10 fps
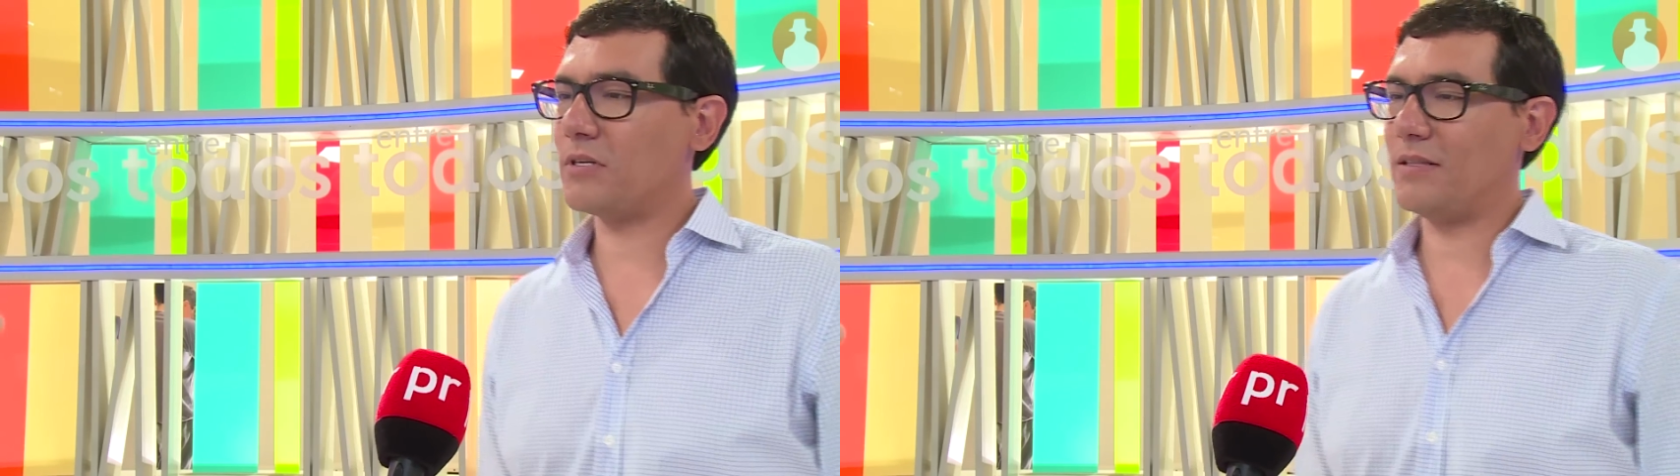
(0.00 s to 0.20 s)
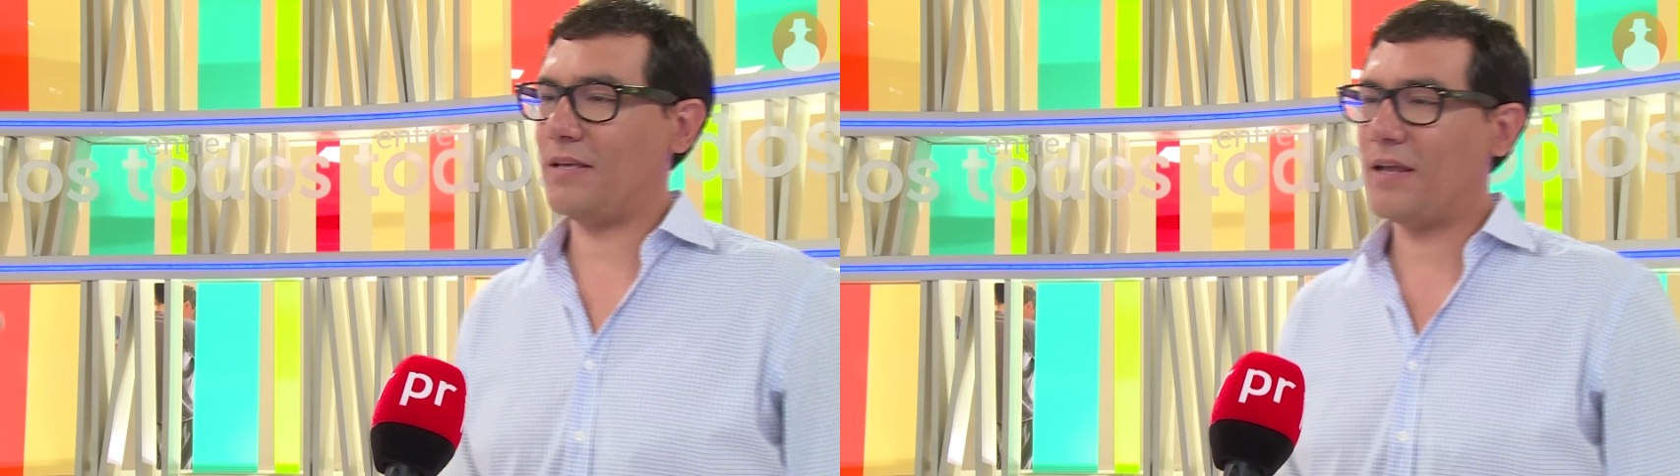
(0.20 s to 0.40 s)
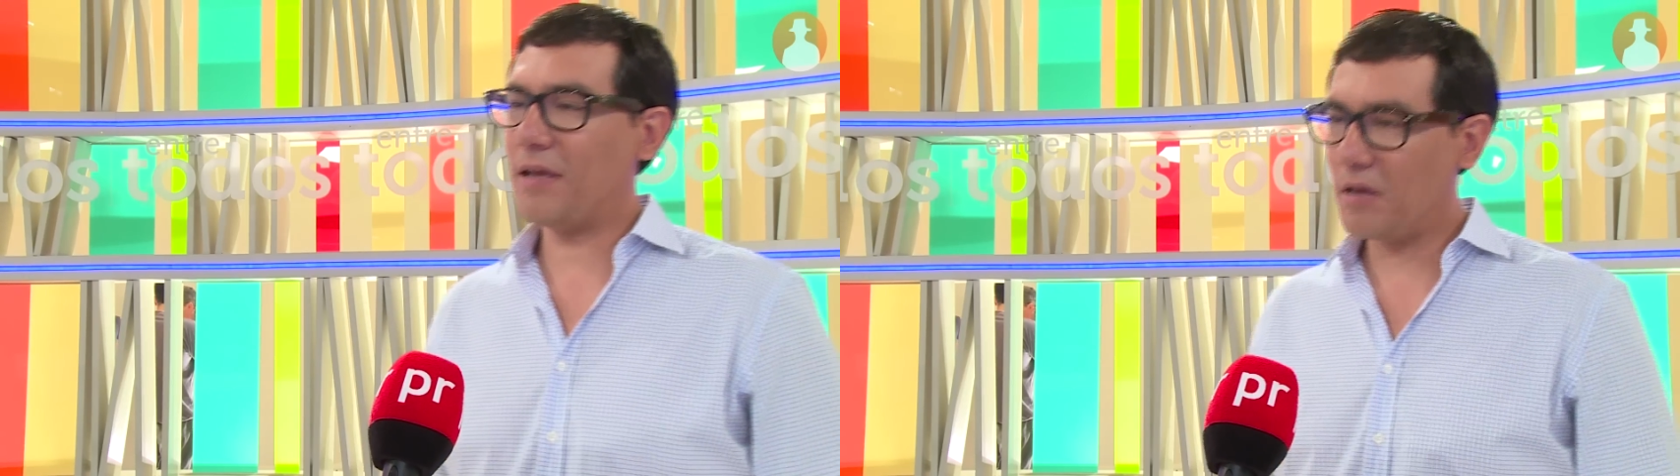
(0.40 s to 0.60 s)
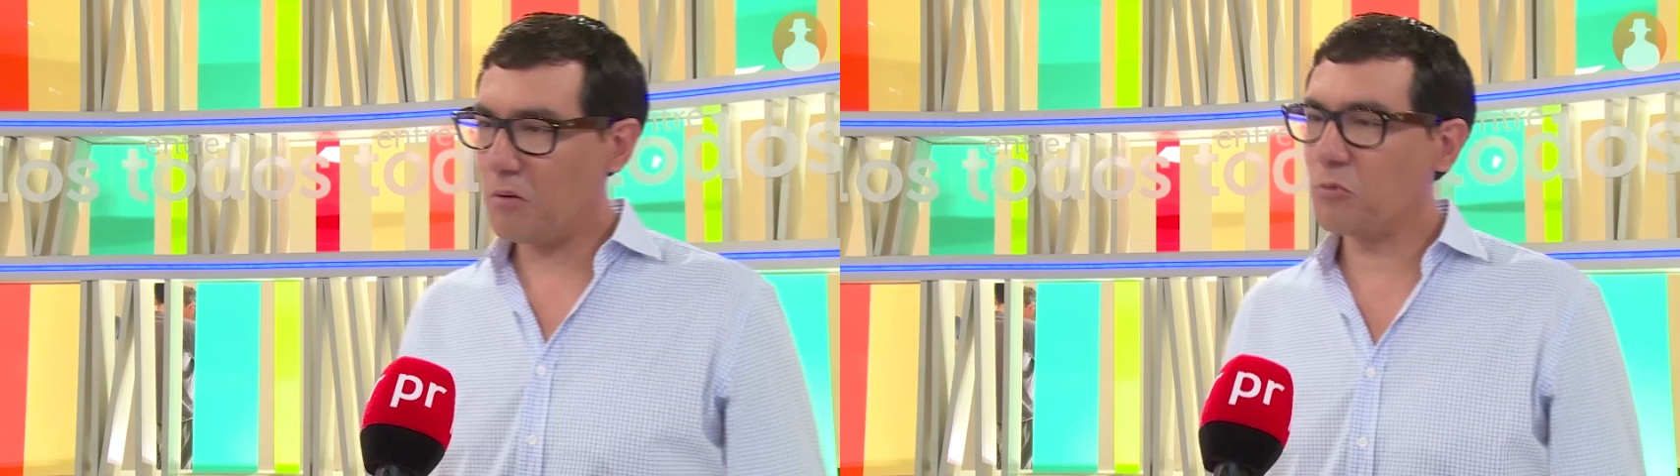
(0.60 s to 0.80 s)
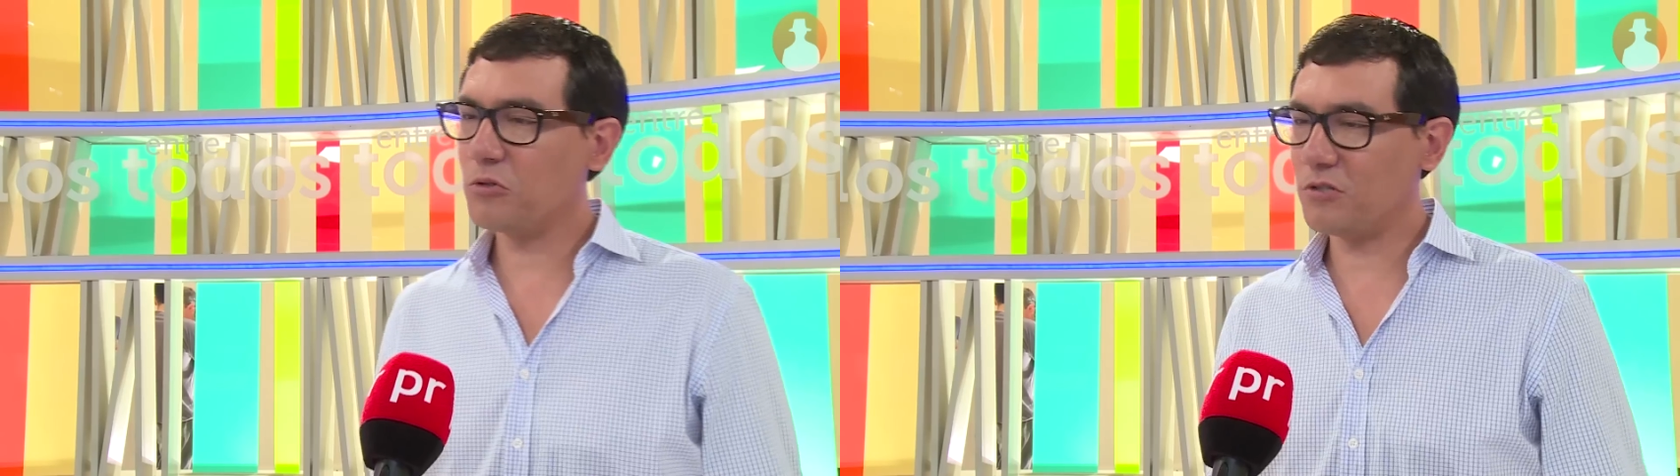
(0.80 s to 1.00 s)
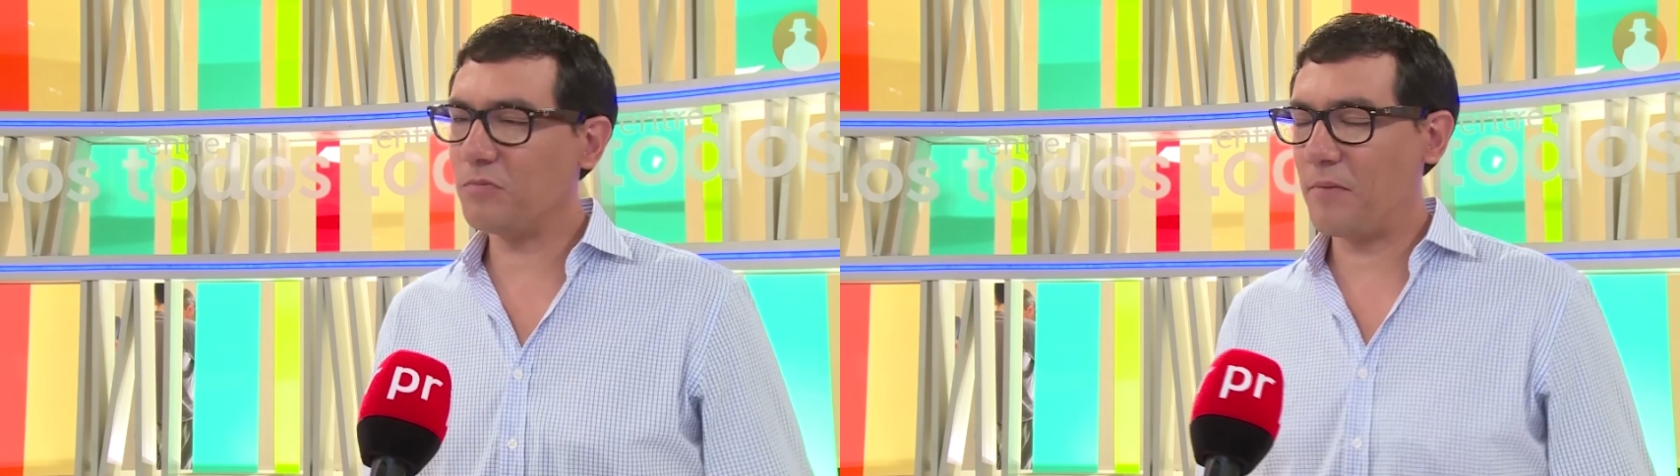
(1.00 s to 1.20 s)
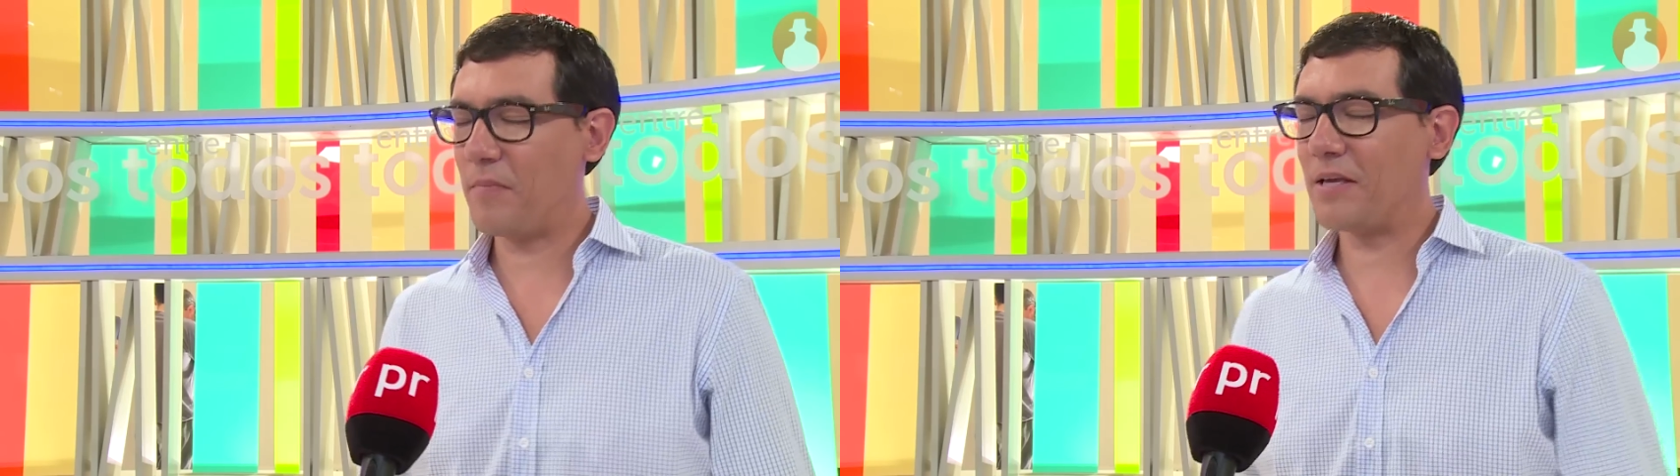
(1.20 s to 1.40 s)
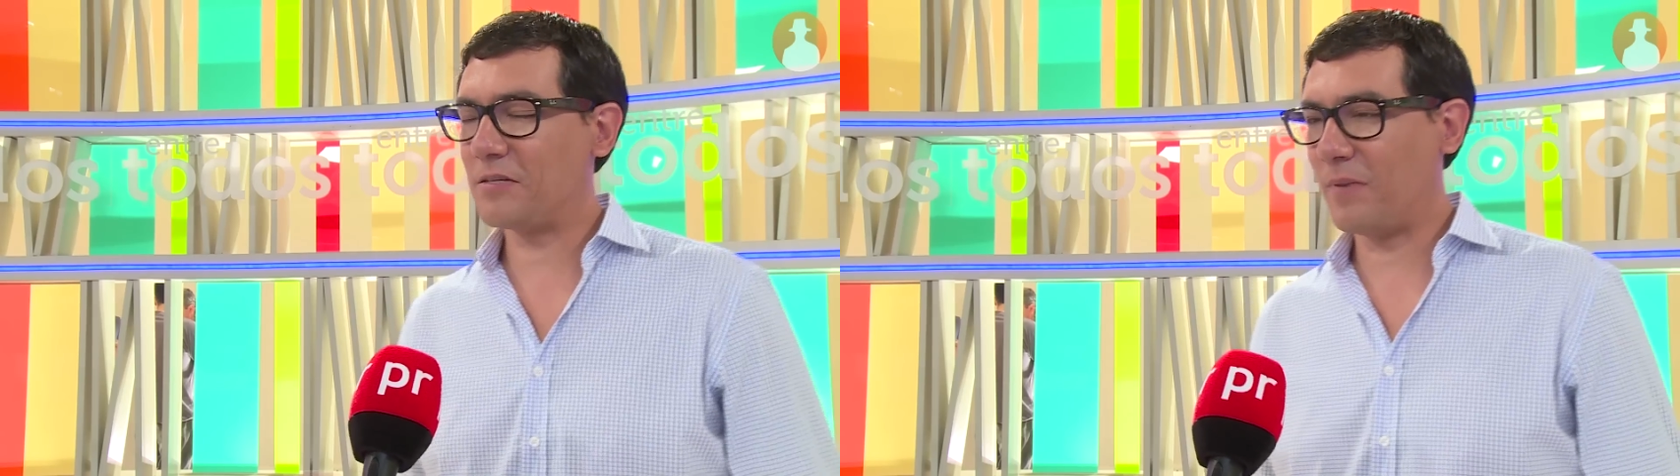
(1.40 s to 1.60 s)
que tiene muchos
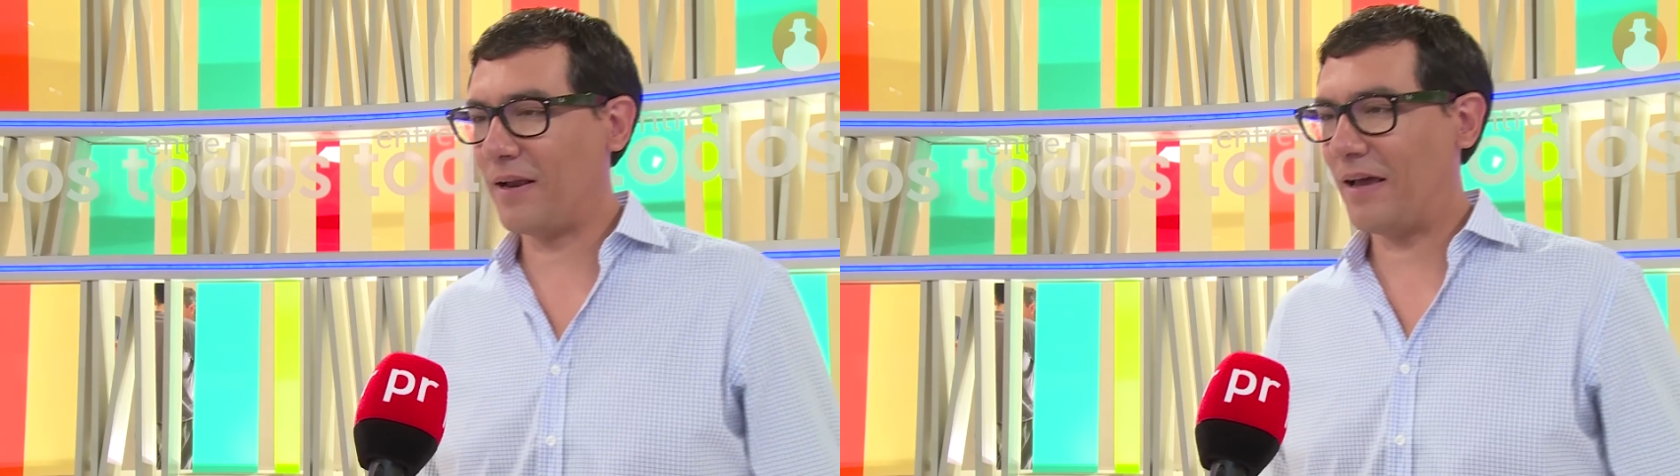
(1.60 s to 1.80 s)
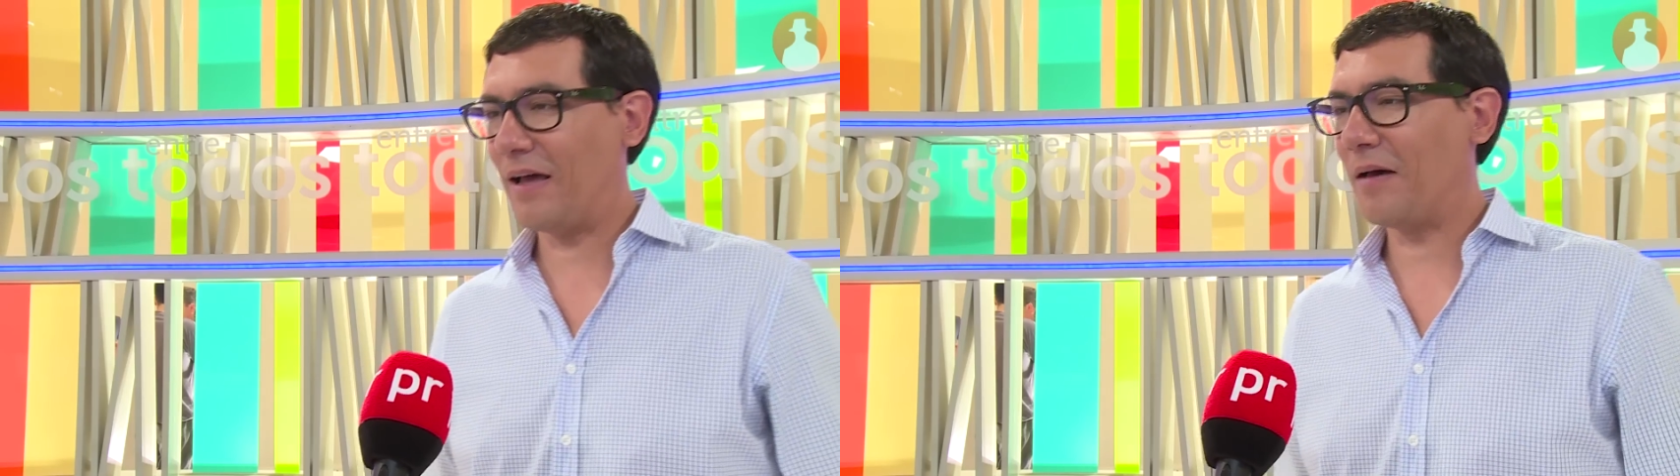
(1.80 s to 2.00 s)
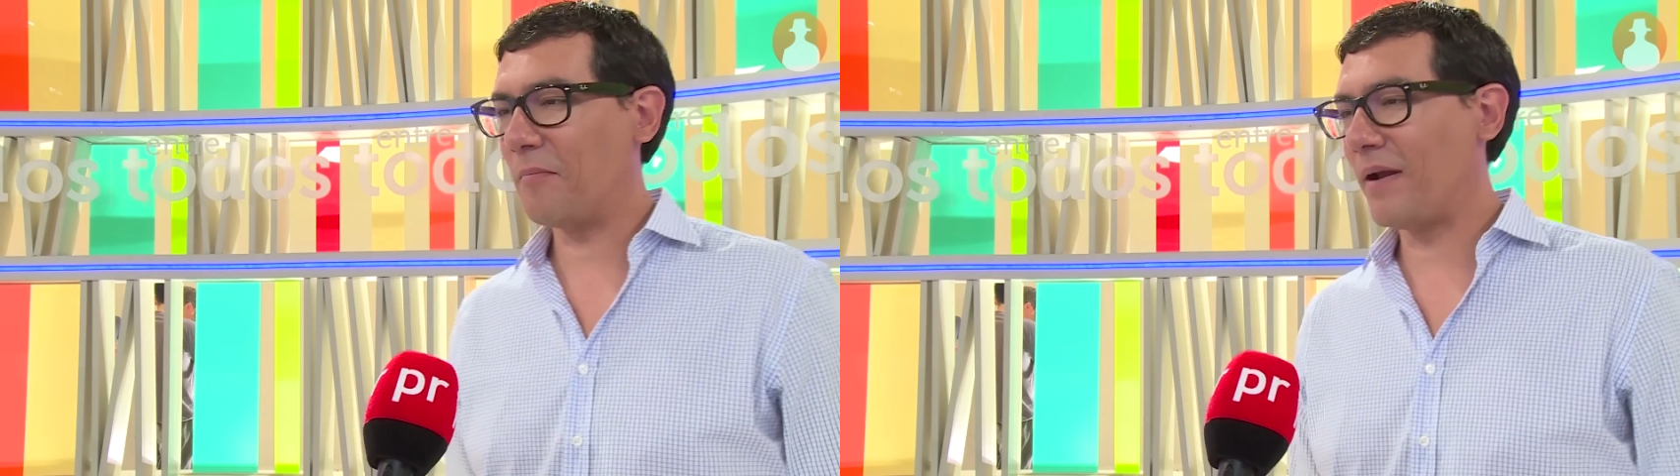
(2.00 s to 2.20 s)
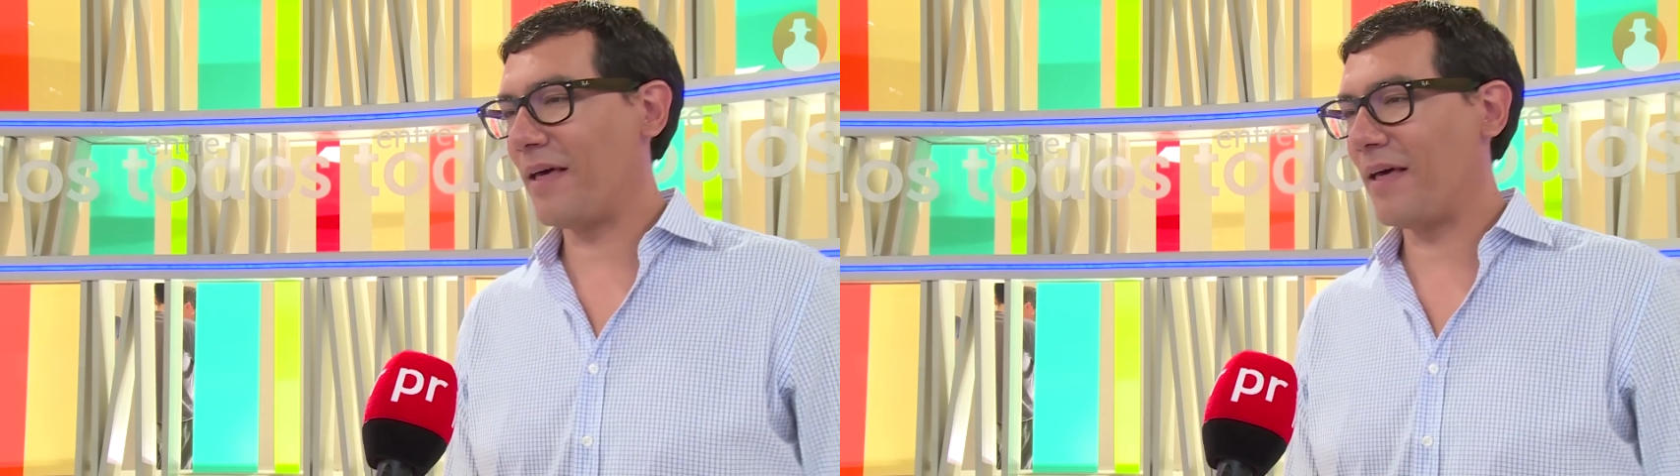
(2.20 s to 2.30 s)
mimbres para,